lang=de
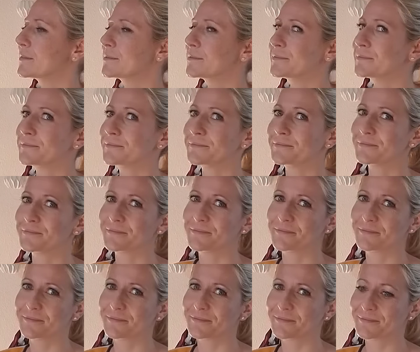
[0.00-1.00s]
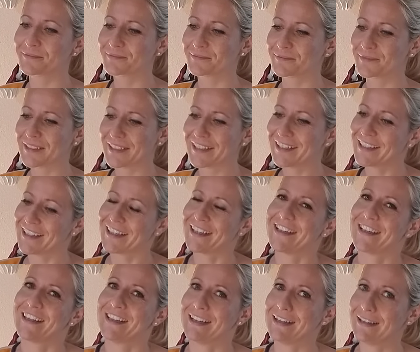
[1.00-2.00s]
es hat sich vermehrt. Ihr werdet
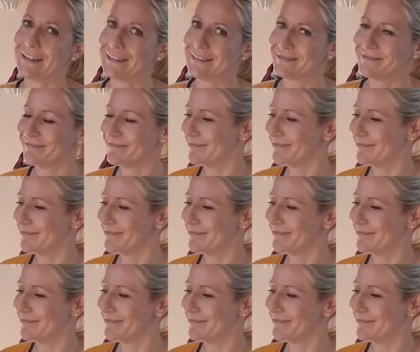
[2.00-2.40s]
gleich sehen, ja. im